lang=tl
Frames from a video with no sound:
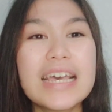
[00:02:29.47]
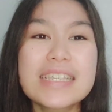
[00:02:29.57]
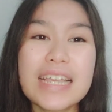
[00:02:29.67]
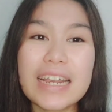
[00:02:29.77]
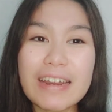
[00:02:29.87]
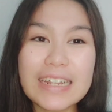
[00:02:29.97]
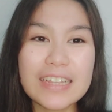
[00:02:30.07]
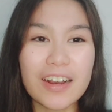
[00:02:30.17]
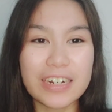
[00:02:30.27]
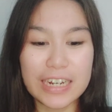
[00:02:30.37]
Sa credit
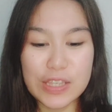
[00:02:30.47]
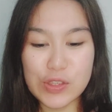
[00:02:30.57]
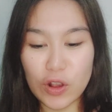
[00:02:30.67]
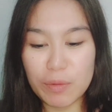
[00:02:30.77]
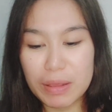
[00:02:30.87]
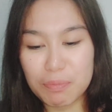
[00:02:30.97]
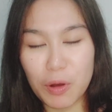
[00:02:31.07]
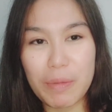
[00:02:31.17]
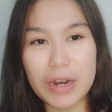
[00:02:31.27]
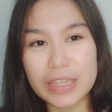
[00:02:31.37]
card installment
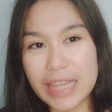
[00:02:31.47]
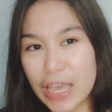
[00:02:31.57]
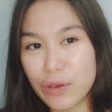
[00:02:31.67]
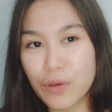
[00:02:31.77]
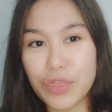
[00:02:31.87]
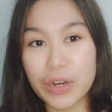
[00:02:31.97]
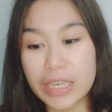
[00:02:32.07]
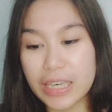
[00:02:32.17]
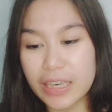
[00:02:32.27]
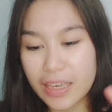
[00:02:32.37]
po, meron tayong
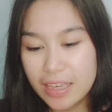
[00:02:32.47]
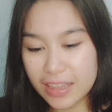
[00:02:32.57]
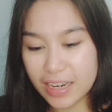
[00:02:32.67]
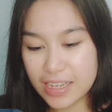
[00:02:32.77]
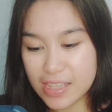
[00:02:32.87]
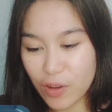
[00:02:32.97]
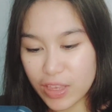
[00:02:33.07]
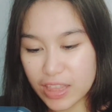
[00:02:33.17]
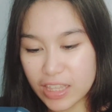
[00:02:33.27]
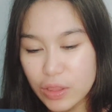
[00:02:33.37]
three, nilista ko
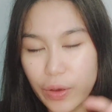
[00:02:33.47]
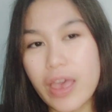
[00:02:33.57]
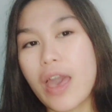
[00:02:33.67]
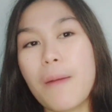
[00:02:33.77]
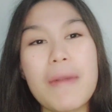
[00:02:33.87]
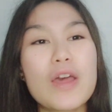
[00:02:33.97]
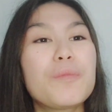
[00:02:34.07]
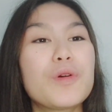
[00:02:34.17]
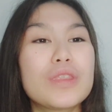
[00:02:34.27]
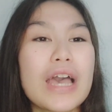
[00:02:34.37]
yan dito, meron
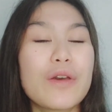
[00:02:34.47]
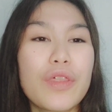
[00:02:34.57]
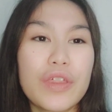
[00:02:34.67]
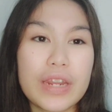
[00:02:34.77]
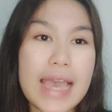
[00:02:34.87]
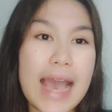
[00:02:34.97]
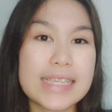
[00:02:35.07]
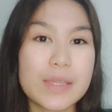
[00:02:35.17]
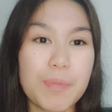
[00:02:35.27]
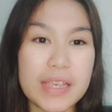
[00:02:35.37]
po tayong three
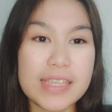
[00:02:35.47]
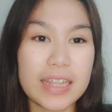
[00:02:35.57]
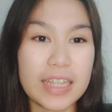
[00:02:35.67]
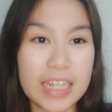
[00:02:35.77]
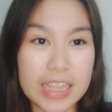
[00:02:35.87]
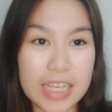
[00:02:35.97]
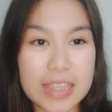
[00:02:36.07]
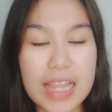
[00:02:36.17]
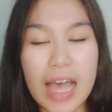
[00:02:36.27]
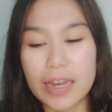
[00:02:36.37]
aspects na
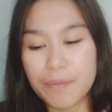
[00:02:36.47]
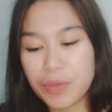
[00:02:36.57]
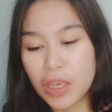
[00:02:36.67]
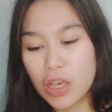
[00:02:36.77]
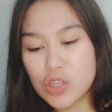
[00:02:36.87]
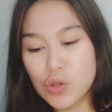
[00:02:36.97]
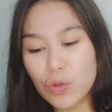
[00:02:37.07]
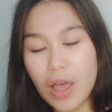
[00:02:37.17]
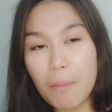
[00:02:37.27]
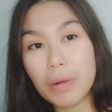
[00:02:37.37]
tinitignan. So,
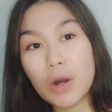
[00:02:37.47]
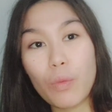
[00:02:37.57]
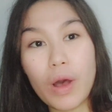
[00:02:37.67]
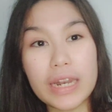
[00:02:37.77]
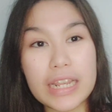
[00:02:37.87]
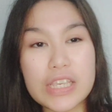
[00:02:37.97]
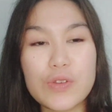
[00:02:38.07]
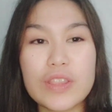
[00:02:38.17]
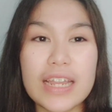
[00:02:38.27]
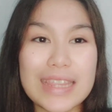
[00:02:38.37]
number one is
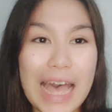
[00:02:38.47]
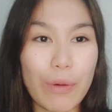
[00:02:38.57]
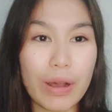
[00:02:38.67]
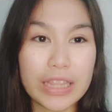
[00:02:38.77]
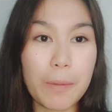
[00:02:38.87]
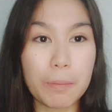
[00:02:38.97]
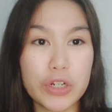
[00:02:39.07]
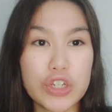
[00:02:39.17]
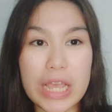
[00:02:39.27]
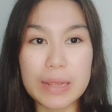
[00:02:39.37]
yung tinatawag na
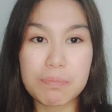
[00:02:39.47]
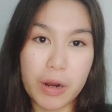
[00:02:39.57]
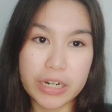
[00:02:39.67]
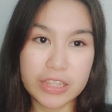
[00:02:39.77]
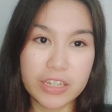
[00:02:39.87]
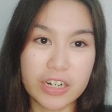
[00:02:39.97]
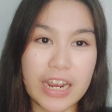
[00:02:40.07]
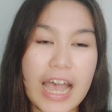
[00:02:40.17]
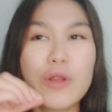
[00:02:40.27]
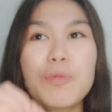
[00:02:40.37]
merchant
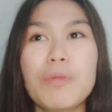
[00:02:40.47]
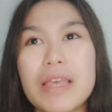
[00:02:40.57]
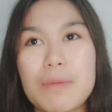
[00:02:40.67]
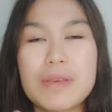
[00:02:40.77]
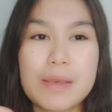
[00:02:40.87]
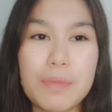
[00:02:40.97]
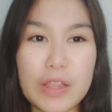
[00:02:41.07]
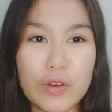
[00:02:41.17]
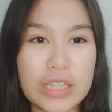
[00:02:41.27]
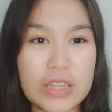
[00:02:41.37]
partner. Ano po bang ibig sabihin
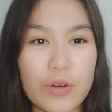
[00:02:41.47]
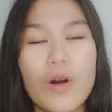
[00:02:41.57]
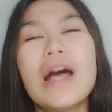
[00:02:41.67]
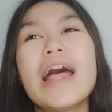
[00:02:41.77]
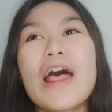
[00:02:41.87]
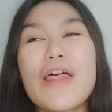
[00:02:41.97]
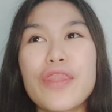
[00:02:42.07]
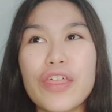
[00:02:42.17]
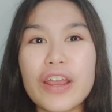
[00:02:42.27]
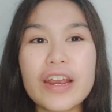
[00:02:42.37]
ko dito?
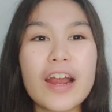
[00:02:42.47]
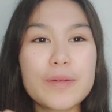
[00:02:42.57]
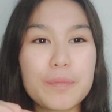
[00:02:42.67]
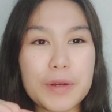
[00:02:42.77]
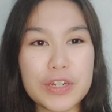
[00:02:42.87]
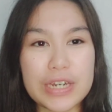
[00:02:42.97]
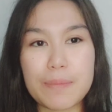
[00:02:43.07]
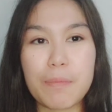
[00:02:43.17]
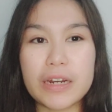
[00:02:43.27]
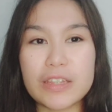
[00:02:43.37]
There are
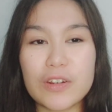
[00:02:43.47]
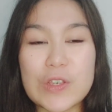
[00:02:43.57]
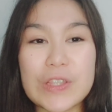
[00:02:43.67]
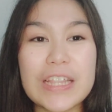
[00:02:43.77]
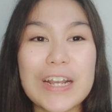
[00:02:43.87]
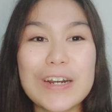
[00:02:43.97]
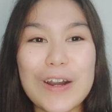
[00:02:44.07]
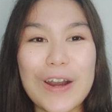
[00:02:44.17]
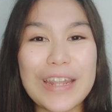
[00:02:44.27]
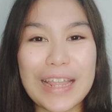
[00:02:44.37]
merchant partners na
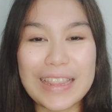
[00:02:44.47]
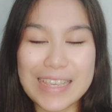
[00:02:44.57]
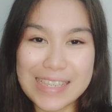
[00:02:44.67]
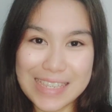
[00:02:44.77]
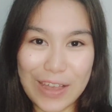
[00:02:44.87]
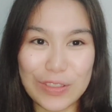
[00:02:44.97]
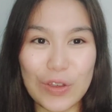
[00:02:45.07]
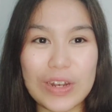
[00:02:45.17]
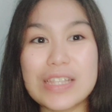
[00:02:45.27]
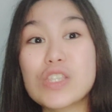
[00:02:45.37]
nagre-run ng discount
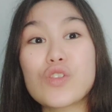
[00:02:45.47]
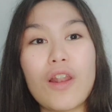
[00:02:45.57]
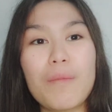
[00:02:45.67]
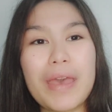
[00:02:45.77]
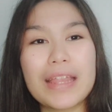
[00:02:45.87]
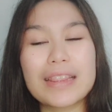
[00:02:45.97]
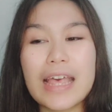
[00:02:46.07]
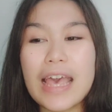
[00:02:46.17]
on installment.